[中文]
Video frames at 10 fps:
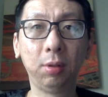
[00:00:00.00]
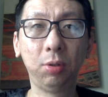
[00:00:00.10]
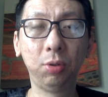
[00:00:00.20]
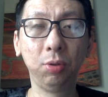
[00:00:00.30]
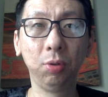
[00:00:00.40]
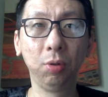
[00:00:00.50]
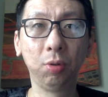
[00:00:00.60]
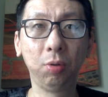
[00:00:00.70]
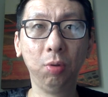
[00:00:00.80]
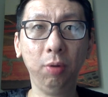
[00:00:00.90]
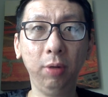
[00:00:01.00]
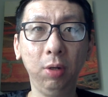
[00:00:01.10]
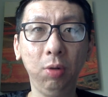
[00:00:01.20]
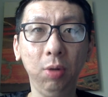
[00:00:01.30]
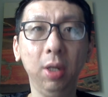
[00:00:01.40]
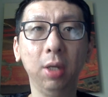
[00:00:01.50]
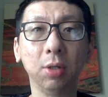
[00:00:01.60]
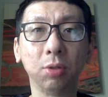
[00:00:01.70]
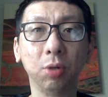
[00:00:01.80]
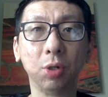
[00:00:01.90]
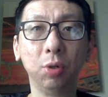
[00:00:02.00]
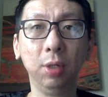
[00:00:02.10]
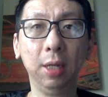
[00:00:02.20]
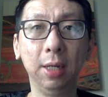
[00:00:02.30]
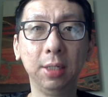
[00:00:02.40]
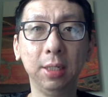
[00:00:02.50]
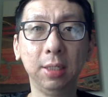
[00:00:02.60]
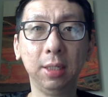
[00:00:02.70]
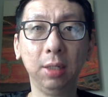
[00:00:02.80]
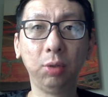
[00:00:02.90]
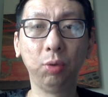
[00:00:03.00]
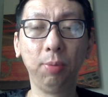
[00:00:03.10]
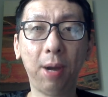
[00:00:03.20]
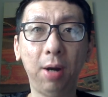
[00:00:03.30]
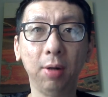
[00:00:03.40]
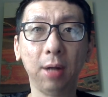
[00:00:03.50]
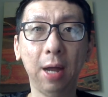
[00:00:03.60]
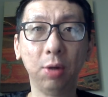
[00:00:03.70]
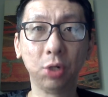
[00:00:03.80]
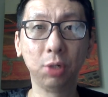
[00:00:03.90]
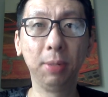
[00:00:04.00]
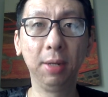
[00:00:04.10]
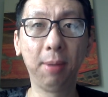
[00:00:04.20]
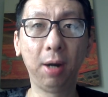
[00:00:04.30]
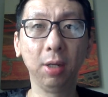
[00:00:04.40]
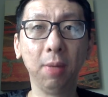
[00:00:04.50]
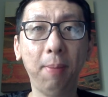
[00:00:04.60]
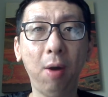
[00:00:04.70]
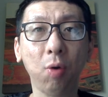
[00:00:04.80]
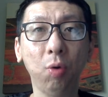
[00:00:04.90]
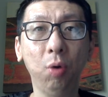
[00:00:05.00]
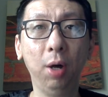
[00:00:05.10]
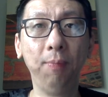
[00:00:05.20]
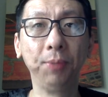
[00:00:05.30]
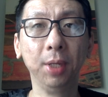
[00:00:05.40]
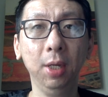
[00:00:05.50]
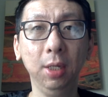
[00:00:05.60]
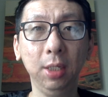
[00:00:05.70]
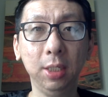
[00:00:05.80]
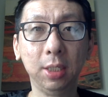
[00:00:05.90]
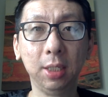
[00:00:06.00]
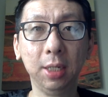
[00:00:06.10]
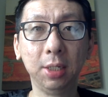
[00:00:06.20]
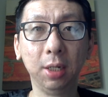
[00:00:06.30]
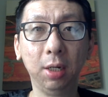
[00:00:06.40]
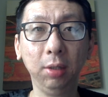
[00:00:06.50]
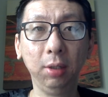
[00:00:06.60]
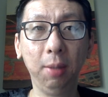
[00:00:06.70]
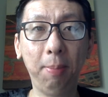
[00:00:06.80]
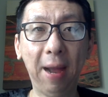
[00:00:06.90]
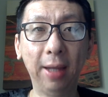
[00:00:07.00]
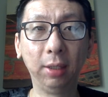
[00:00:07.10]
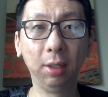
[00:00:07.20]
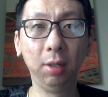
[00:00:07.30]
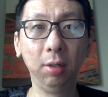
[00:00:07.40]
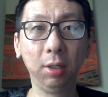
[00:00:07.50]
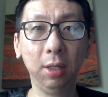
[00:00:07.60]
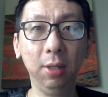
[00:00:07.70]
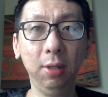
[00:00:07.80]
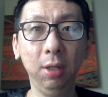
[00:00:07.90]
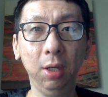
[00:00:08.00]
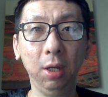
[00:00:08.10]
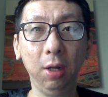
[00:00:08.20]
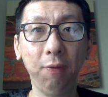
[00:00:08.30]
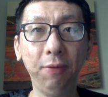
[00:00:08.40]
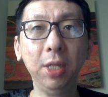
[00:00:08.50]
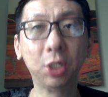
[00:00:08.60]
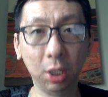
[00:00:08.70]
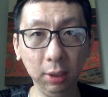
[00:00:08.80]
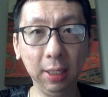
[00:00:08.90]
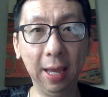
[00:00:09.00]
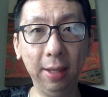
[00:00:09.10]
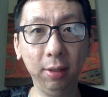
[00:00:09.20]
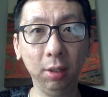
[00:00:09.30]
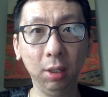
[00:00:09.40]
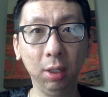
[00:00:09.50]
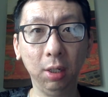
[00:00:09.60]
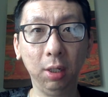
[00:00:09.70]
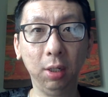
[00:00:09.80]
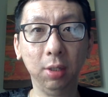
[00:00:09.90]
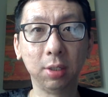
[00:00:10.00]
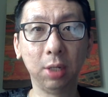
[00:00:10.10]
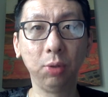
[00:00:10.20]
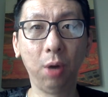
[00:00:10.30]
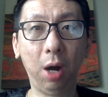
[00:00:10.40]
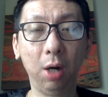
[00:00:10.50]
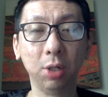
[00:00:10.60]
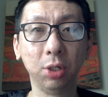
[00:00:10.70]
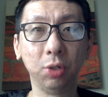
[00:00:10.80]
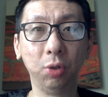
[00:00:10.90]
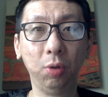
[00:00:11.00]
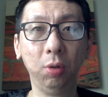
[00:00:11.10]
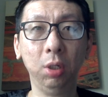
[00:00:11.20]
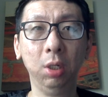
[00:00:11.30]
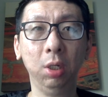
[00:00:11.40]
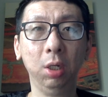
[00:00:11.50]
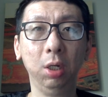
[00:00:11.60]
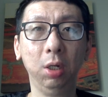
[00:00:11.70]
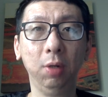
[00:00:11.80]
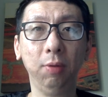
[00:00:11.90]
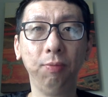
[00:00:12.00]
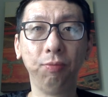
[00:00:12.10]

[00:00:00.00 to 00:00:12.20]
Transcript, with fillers: 据郭文贵所说呢，这些图里面还有视频里面也包括一些这个亨特·拜登跟呃未成年呃小女孩这种。呃，